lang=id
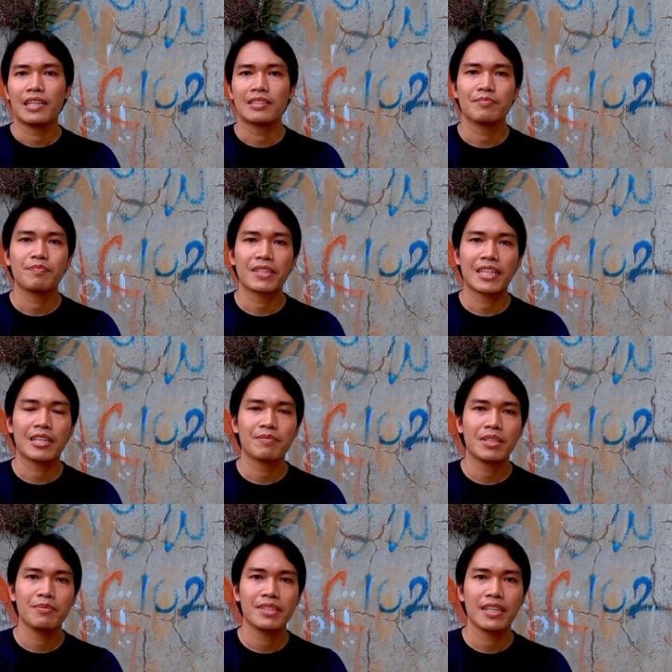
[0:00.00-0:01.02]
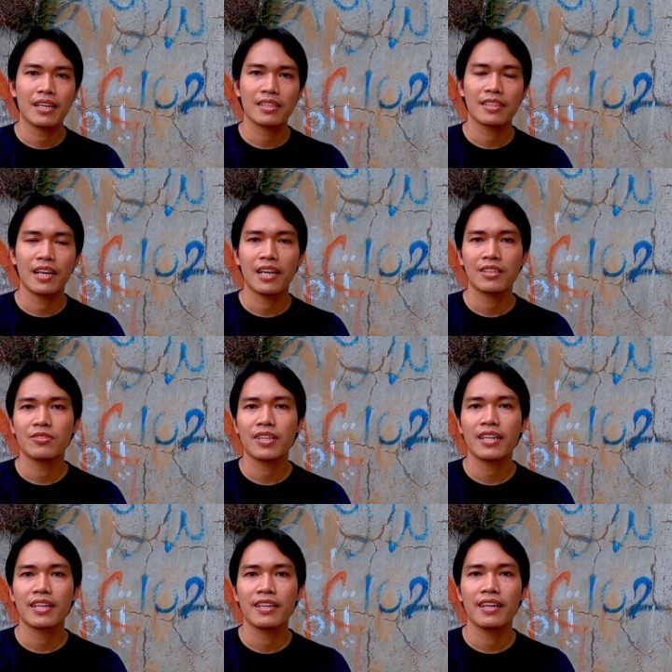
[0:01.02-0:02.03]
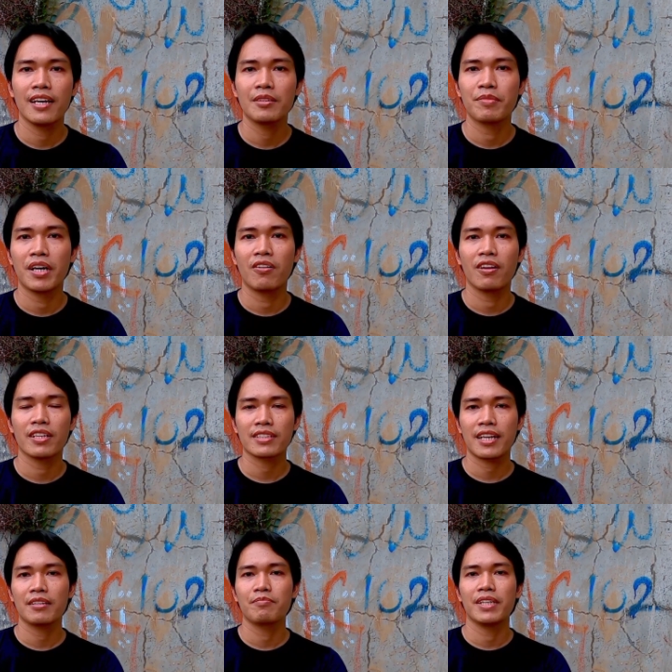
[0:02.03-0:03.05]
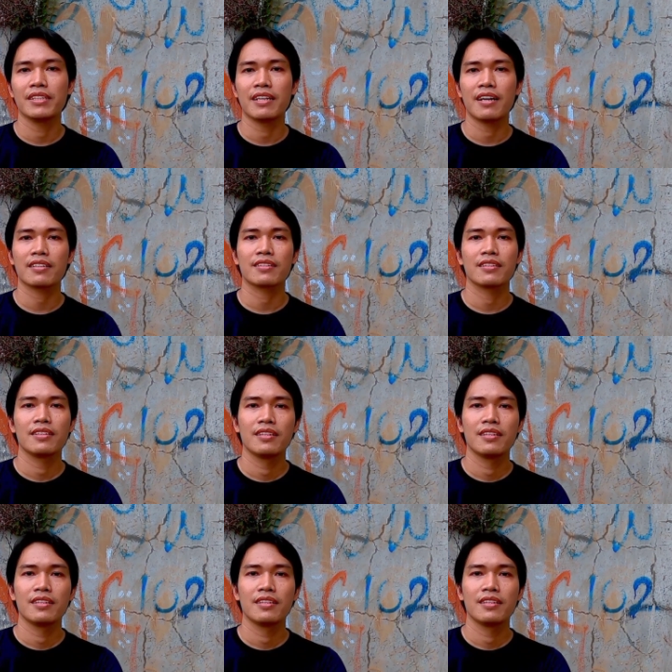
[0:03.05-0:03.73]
yang pertama bisa kita lakukan adalah mengoleskan minyak